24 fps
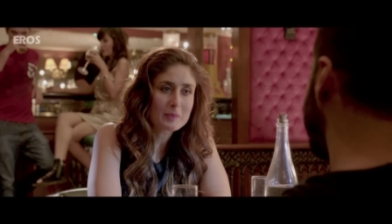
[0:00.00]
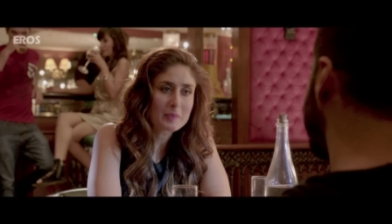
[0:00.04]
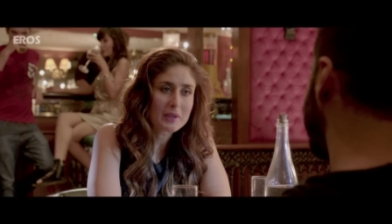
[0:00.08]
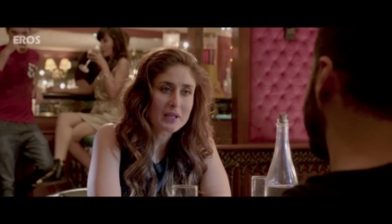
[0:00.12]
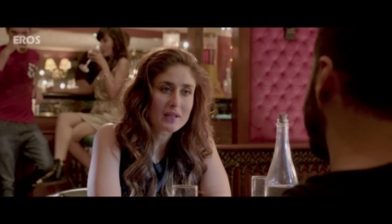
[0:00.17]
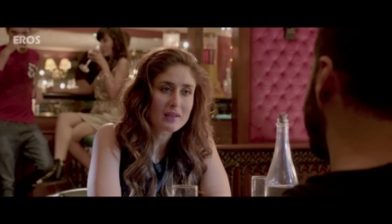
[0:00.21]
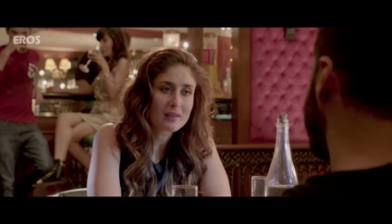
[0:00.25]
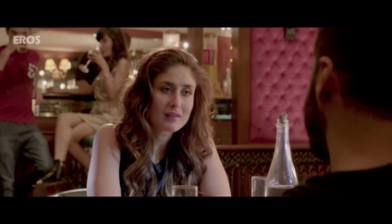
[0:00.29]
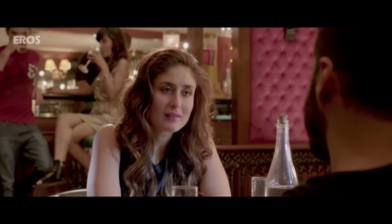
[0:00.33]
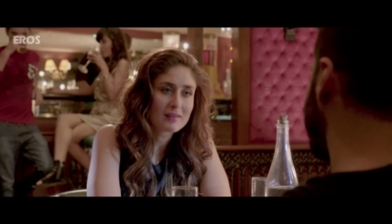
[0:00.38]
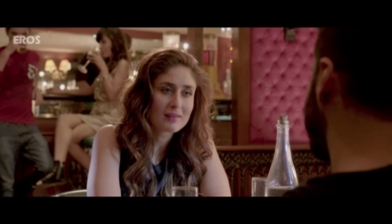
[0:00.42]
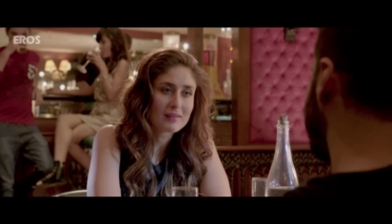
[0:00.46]
उस बात
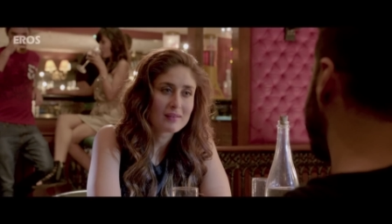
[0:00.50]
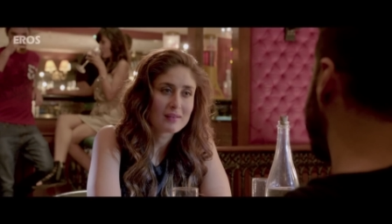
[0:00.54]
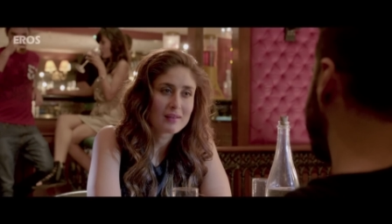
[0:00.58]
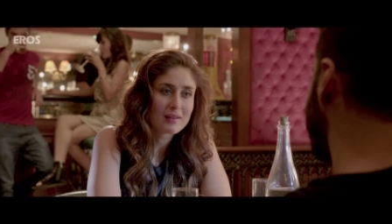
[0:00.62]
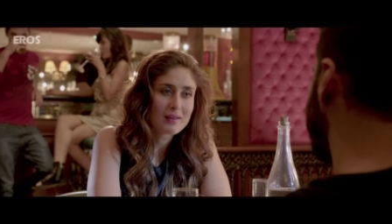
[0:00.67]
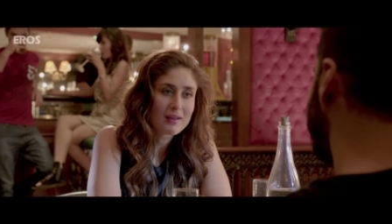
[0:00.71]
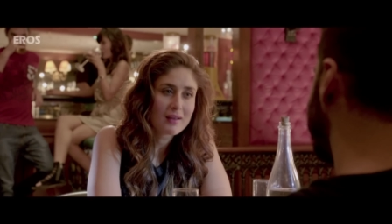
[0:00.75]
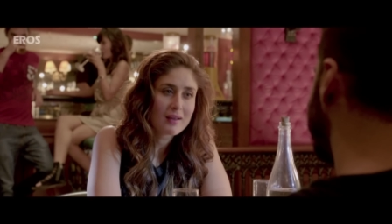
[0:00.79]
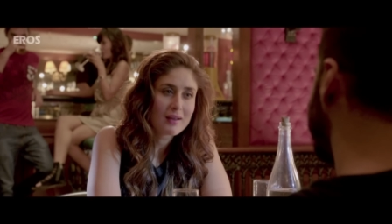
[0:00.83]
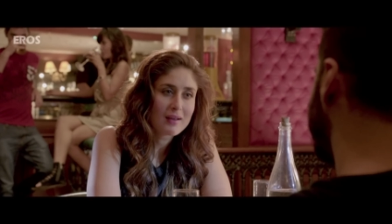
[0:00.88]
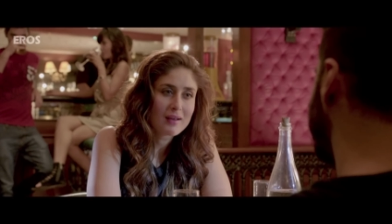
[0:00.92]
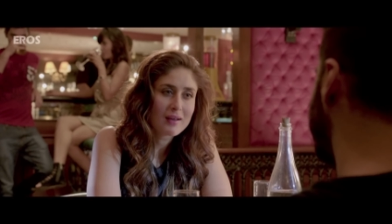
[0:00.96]
पे
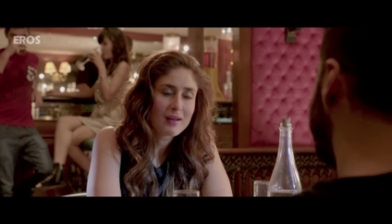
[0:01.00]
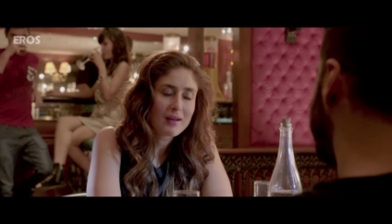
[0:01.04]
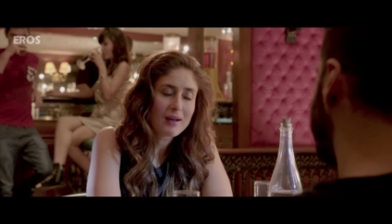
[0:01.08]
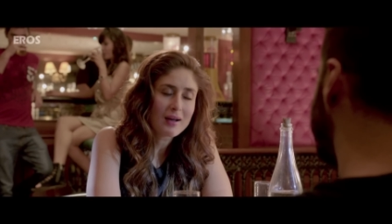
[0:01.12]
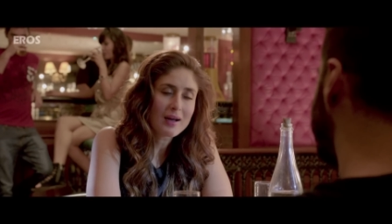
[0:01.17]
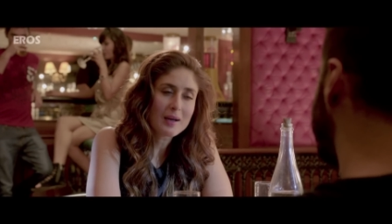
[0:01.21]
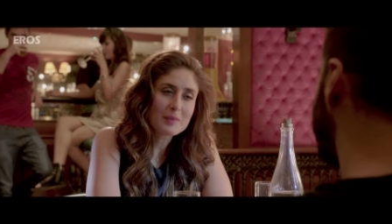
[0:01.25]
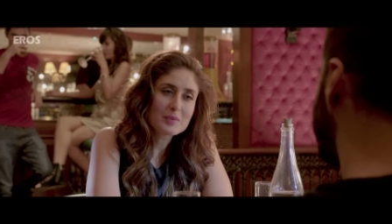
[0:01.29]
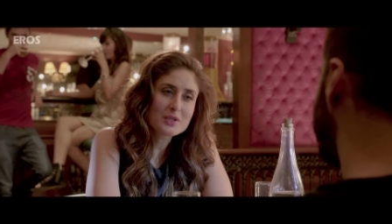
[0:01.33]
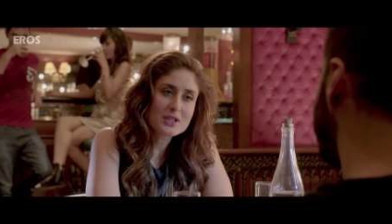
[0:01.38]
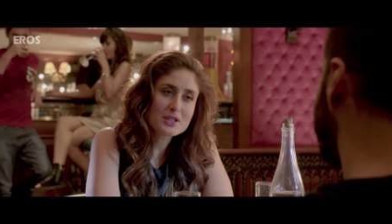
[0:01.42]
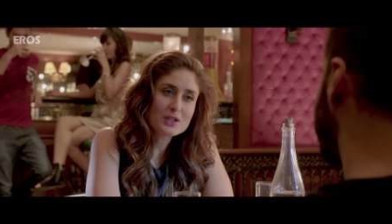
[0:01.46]
नहीं
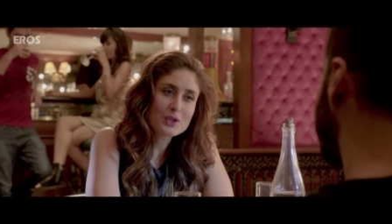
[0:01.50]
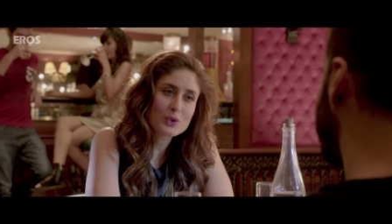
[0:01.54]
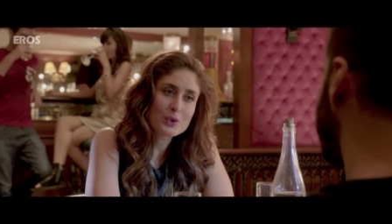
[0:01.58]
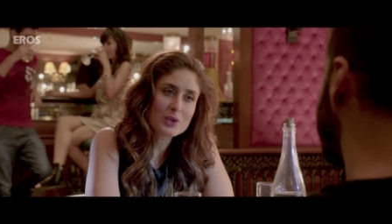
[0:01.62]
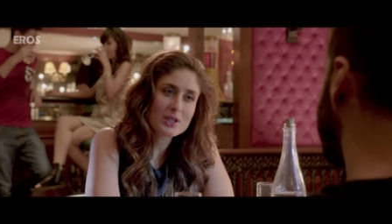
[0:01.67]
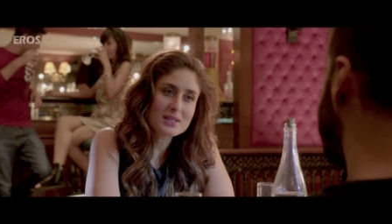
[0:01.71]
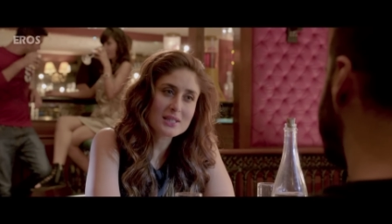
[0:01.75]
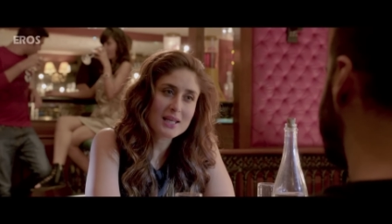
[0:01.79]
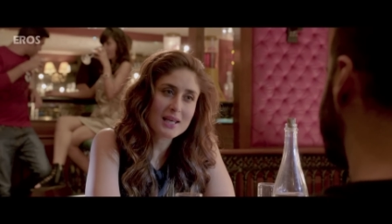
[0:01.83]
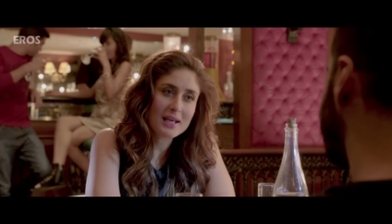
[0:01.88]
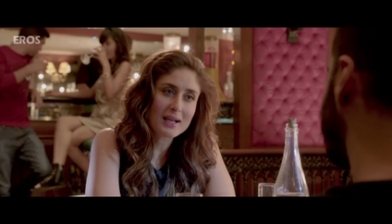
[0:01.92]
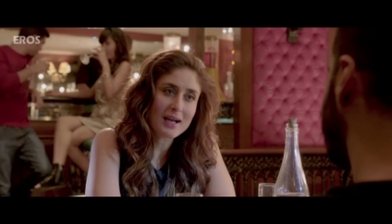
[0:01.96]
आई एम जस्ट
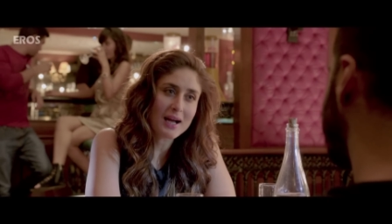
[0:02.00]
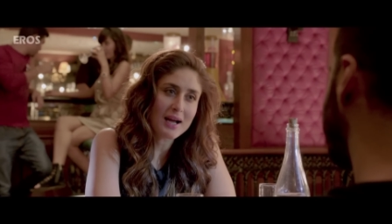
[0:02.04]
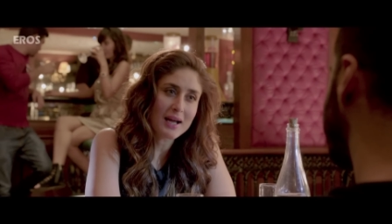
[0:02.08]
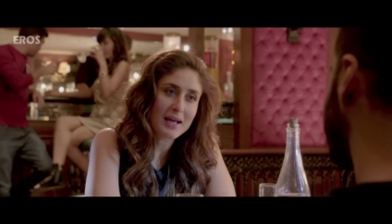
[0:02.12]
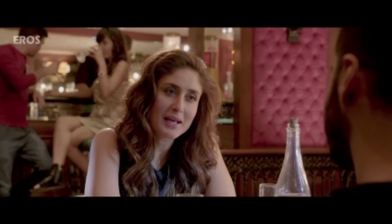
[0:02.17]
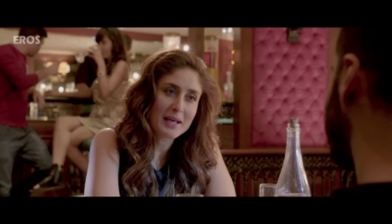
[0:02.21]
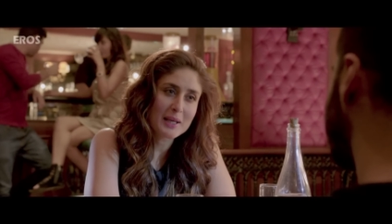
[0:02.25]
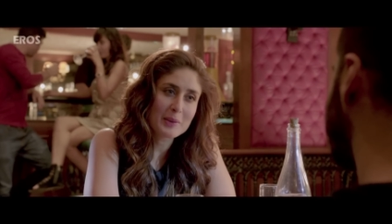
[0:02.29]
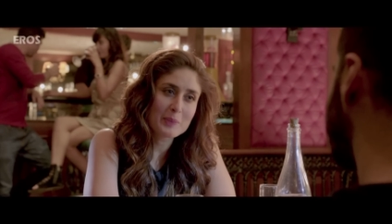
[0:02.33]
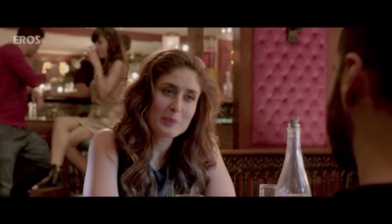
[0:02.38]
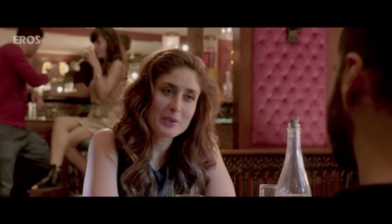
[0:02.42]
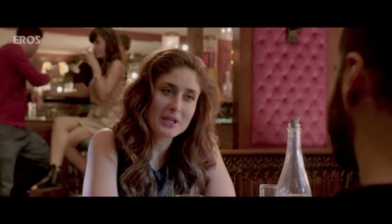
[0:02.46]
क्यूरियस कि एक
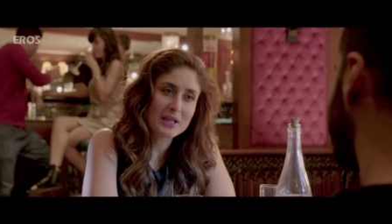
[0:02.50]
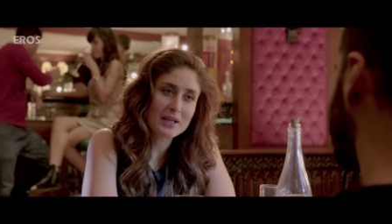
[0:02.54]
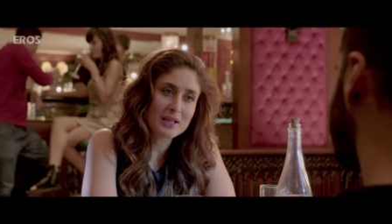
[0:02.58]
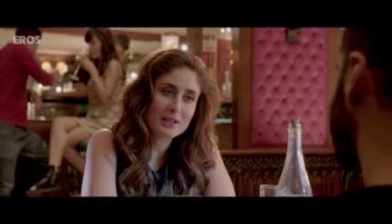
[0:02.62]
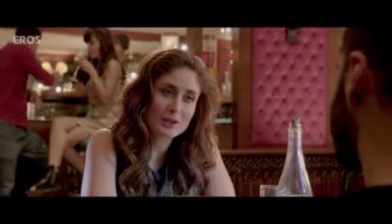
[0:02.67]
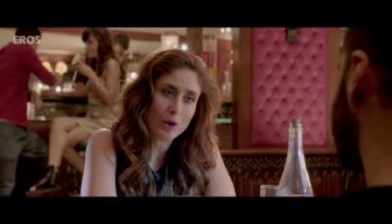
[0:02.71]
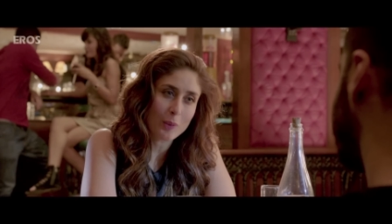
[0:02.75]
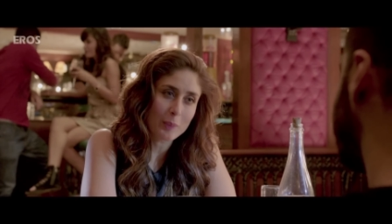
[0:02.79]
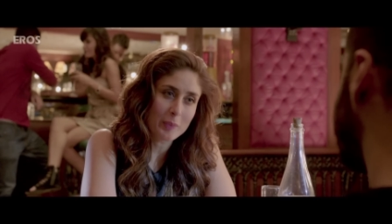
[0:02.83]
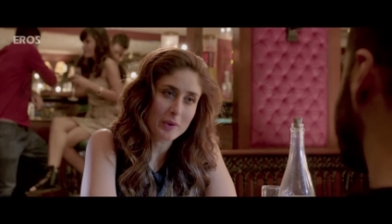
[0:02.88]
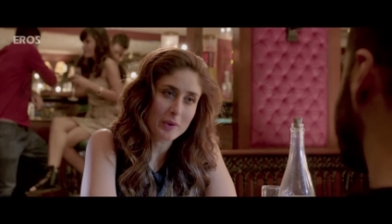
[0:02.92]
आईएमबी का